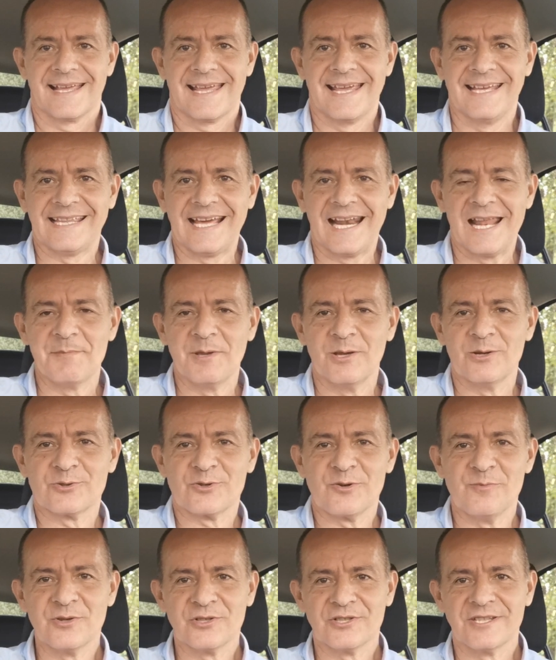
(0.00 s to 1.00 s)
¿Qué tal
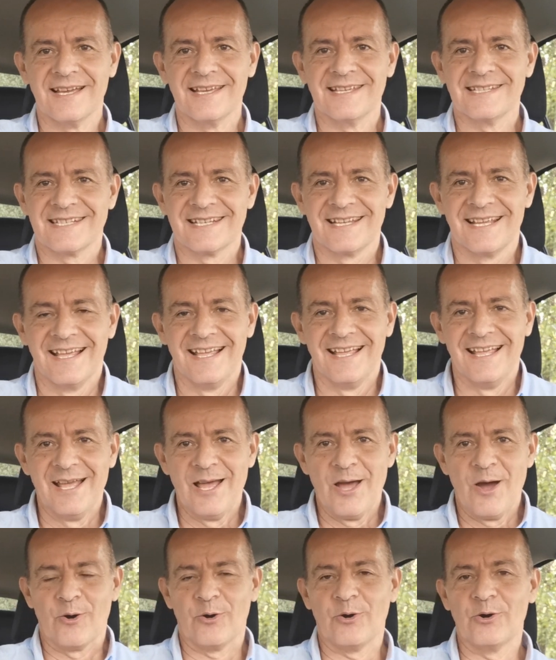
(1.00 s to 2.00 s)
amigos? ¿Cómo estáis?
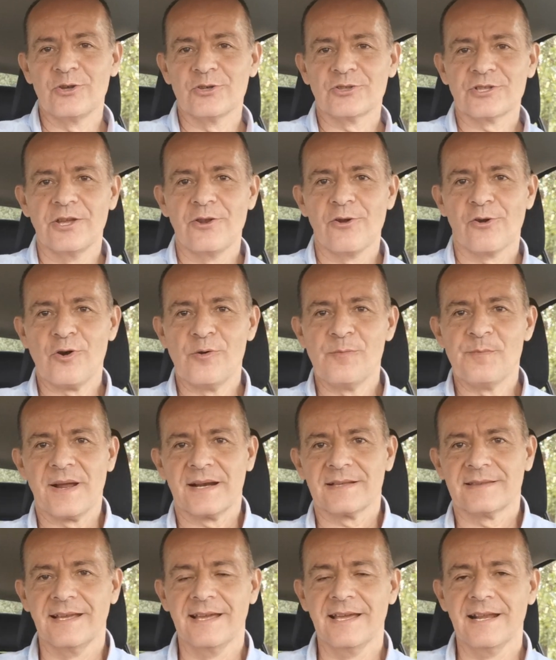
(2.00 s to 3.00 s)
Hoy os quiero
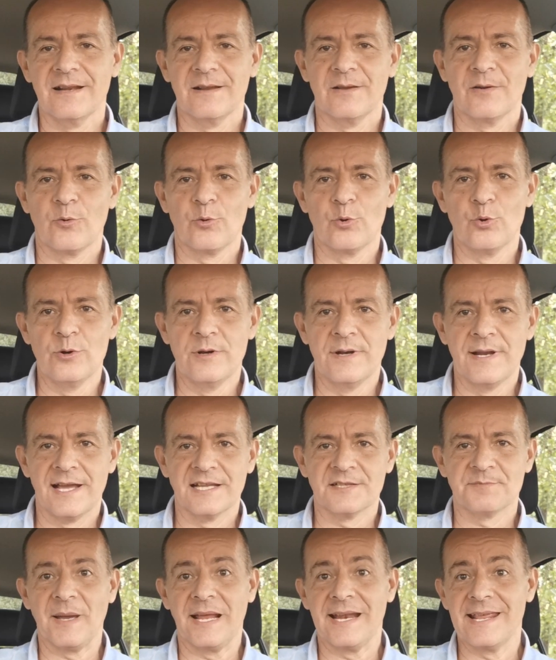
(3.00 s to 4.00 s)
compartir
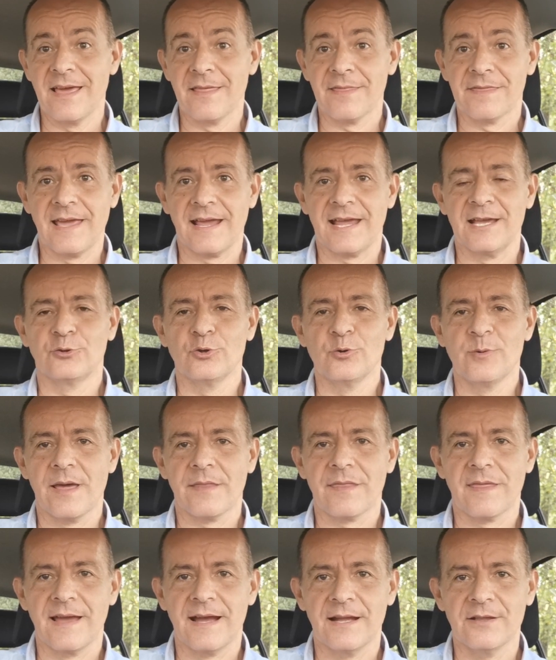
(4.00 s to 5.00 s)
una experiencia que
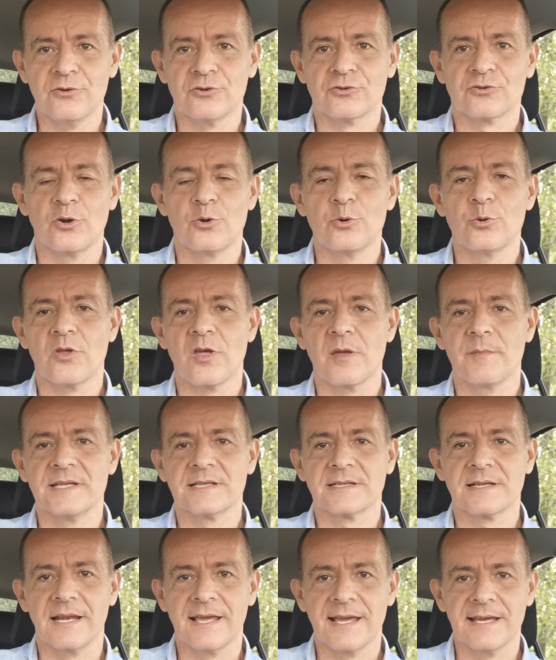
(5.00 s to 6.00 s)
tuve hace años con uno de
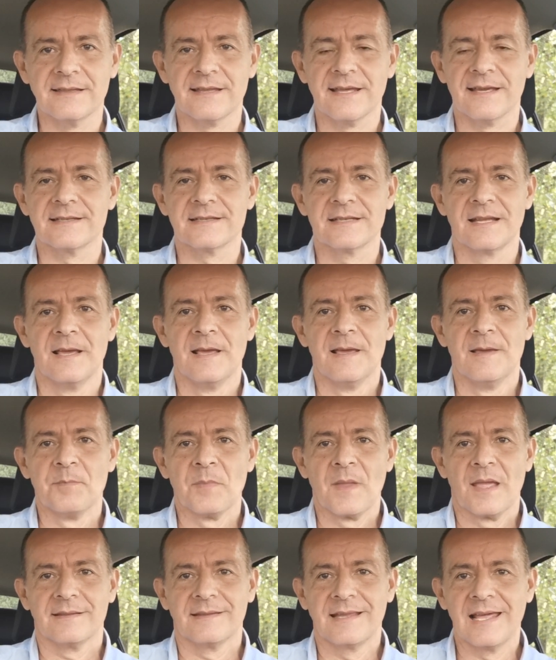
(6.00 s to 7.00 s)
mis clientes,
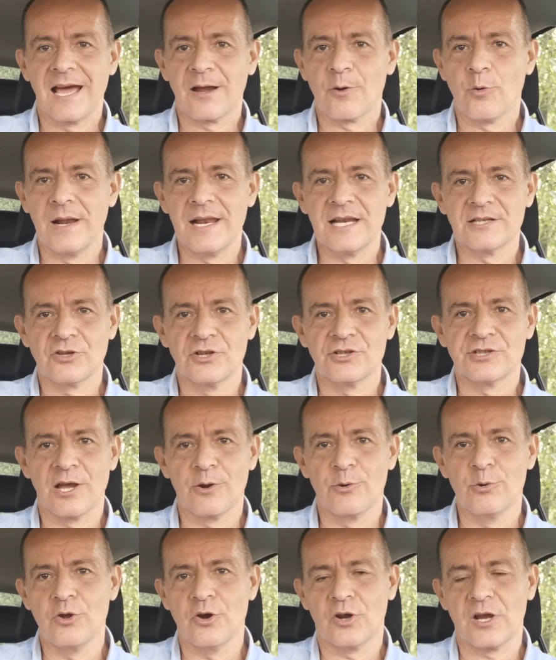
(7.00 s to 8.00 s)
de la cual estoy
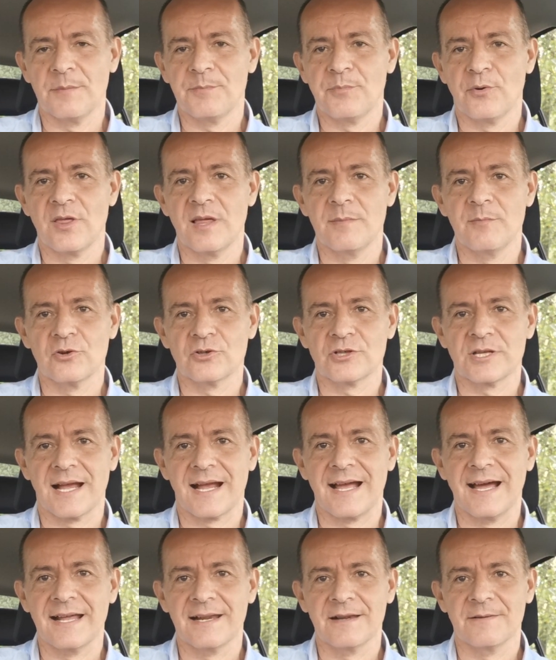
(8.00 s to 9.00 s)
seguro que podemos
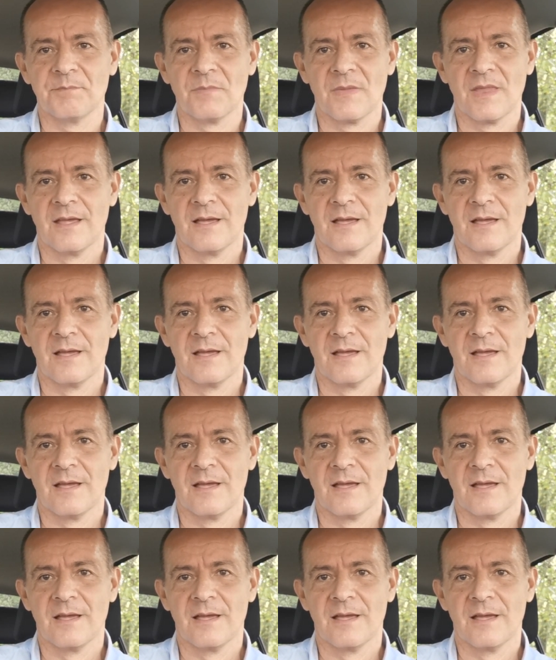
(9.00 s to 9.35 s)
sacar